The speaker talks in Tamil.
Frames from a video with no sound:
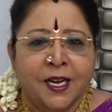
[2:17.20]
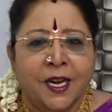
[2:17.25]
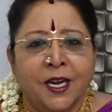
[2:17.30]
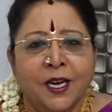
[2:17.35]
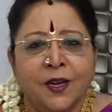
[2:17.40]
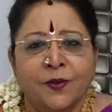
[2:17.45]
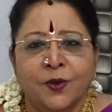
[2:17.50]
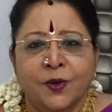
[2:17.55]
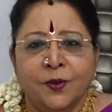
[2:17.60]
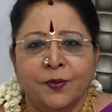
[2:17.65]

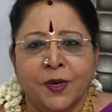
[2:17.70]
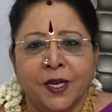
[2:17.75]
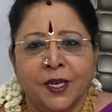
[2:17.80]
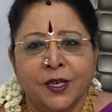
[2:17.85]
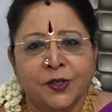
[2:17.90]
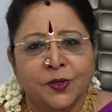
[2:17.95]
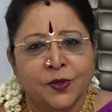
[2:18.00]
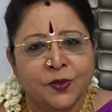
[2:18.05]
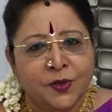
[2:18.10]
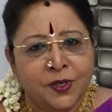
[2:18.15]
நல்ல ஒரு
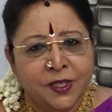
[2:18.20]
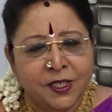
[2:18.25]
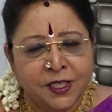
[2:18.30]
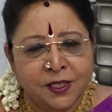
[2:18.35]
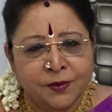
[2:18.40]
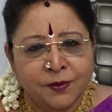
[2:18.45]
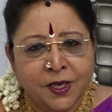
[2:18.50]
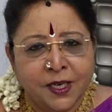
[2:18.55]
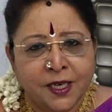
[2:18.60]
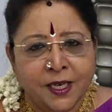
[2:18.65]
மனசும்
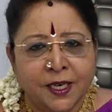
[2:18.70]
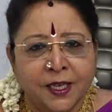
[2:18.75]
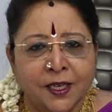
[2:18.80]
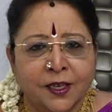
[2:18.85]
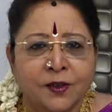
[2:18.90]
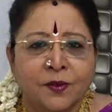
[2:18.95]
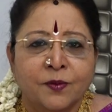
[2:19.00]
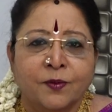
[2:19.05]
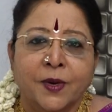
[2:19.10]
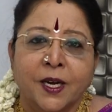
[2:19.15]
நிச்சயமாக
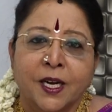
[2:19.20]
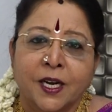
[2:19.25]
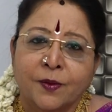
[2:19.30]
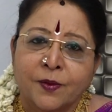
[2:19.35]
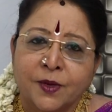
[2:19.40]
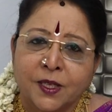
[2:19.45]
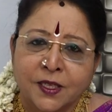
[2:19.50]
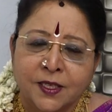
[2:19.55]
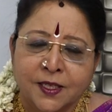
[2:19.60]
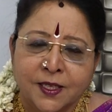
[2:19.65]
கிடைக்கும்
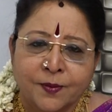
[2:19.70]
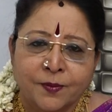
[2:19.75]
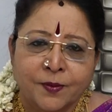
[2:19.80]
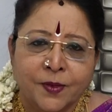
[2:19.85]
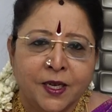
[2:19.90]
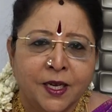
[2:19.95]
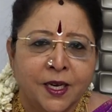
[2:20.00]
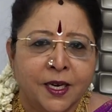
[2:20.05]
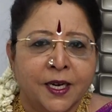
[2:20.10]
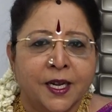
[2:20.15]
மனமது
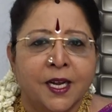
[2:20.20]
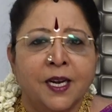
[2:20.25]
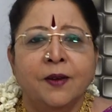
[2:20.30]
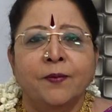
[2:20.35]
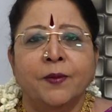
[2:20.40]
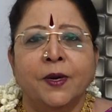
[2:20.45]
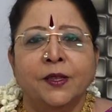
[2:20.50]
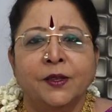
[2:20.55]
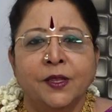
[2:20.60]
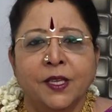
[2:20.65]
செம்மையானால்
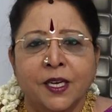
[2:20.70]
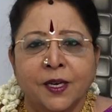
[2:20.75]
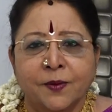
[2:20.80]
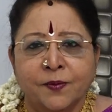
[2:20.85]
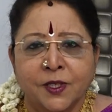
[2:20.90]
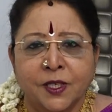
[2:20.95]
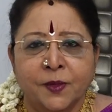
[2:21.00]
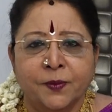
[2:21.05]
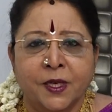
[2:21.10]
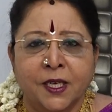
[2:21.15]

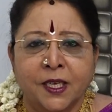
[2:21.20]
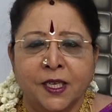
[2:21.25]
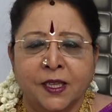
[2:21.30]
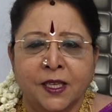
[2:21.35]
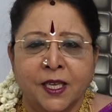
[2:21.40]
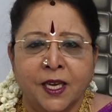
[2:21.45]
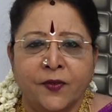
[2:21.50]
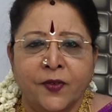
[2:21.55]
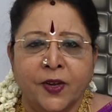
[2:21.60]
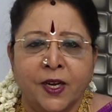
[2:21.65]
மந்திரம் ஜபிக்க
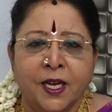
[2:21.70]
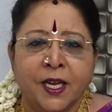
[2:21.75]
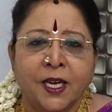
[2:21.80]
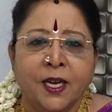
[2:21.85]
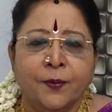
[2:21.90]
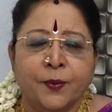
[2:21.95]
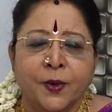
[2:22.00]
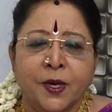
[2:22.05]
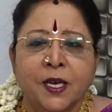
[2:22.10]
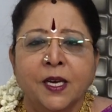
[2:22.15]
தேவையில்லை
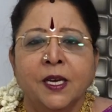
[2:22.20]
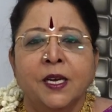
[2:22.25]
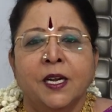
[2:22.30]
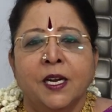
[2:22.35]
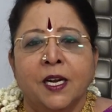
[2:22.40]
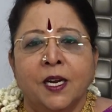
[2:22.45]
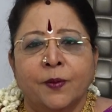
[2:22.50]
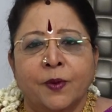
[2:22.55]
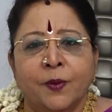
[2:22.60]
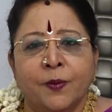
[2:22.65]
அப்போ
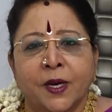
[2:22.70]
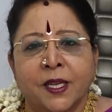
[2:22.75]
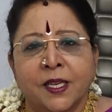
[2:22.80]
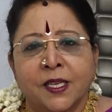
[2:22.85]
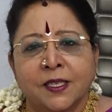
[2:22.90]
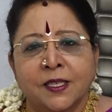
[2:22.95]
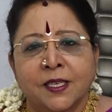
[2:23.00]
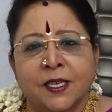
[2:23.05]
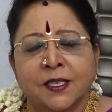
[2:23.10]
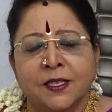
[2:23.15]
நம்ம
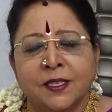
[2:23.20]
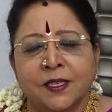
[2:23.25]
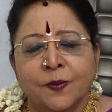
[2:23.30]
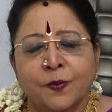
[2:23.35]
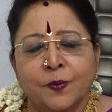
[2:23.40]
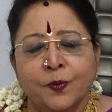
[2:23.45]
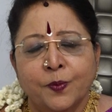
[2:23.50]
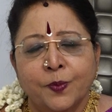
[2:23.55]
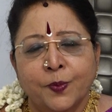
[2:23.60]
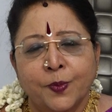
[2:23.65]
மனசை
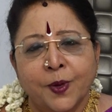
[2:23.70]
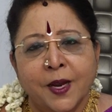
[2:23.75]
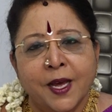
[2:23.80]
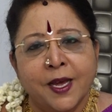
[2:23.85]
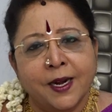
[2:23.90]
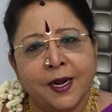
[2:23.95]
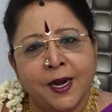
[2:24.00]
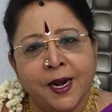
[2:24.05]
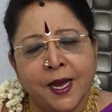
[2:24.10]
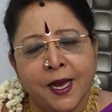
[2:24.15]

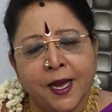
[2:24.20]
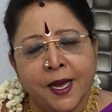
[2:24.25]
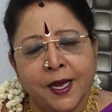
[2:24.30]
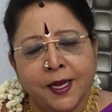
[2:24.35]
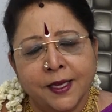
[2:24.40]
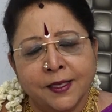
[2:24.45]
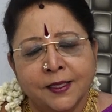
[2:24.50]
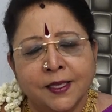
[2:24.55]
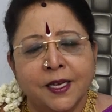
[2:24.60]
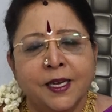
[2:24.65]
சிம்பிளாக
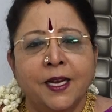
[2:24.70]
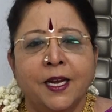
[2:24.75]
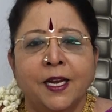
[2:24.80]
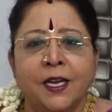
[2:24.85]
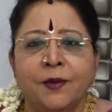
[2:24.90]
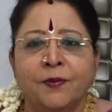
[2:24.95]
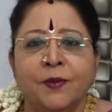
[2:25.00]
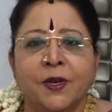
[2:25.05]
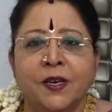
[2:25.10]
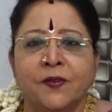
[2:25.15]
ரிலாக்ஸாக
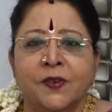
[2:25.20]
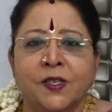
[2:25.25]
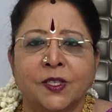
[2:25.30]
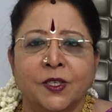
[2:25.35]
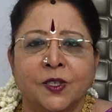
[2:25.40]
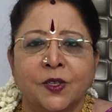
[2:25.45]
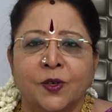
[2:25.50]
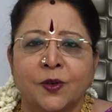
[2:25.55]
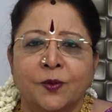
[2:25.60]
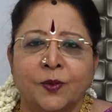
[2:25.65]
எளிமையாக
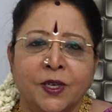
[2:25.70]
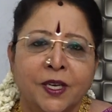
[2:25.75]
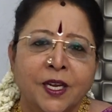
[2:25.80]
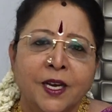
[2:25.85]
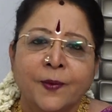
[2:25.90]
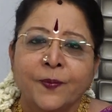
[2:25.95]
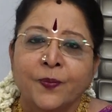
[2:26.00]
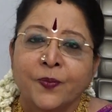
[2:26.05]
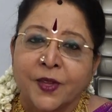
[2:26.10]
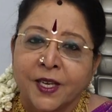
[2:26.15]
வச்சுக்கணும்
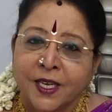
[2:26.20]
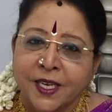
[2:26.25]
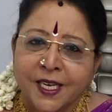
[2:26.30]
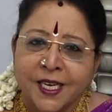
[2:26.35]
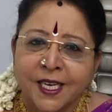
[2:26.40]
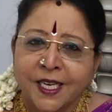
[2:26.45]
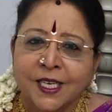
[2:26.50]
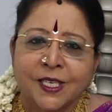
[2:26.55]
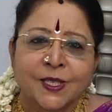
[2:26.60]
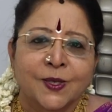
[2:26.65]
அப்படின்னா
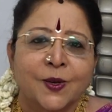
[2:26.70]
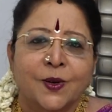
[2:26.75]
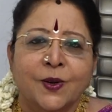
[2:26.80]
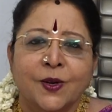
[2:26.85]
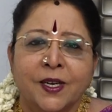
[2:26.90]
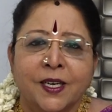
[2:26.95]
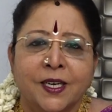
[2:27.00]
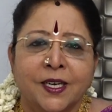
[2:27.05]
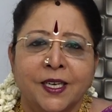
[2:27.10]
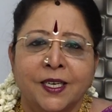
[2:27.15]
இன்றைக்கி
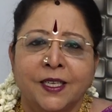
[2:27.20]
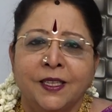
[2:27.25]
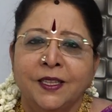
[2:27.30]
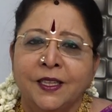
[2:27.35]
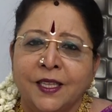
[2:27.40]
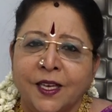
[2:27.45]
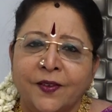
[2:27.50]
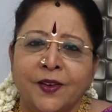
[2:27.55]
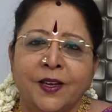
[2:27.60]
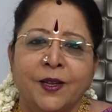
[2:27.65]
சொல்கிறீர்க்க
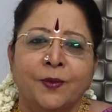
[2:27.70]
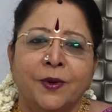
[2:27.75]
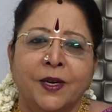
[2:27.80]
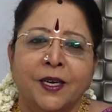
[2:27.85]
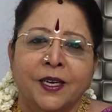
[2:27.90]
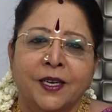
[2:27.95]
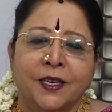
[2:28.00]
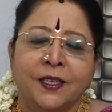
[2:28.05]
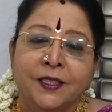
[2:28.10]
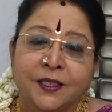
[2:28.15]
இந்த
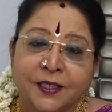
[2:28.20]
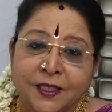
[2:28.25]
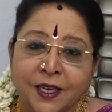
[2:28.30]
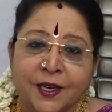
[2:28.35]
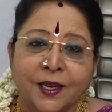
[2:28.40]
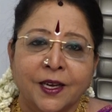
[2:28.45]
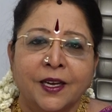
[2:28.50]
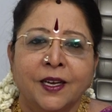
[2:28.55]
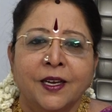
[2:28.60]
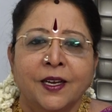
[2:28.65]
வழிபாட்டு இந்த